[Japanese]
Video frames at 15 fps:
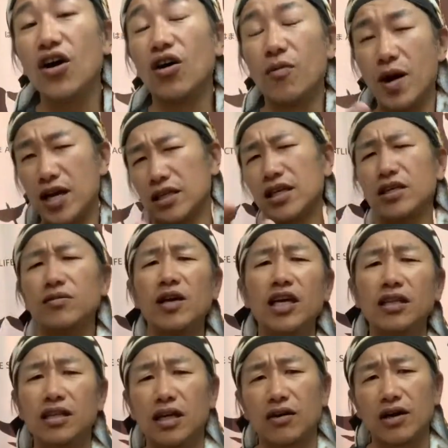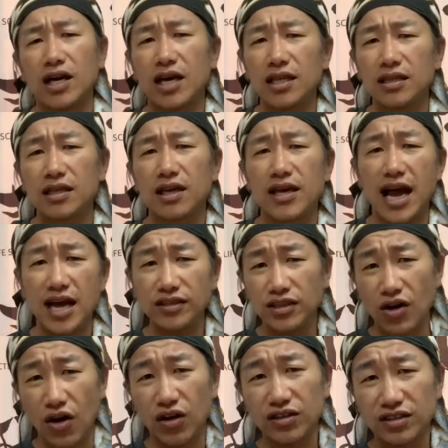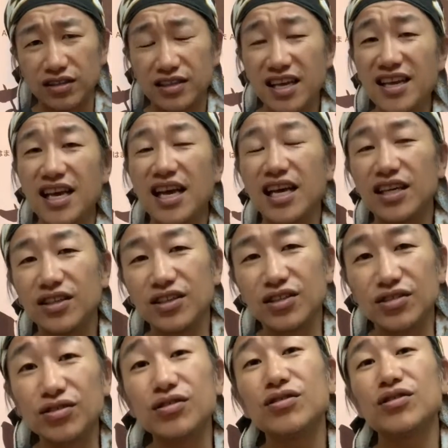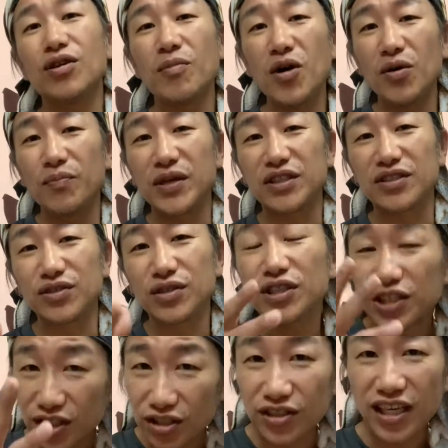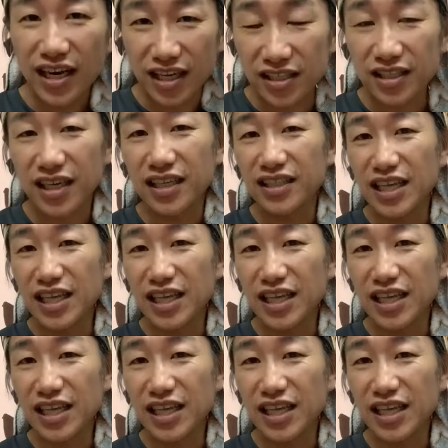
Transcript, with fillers: お前に頼まれたら分かったやるよ。っていうのも別に普通じゃないですか。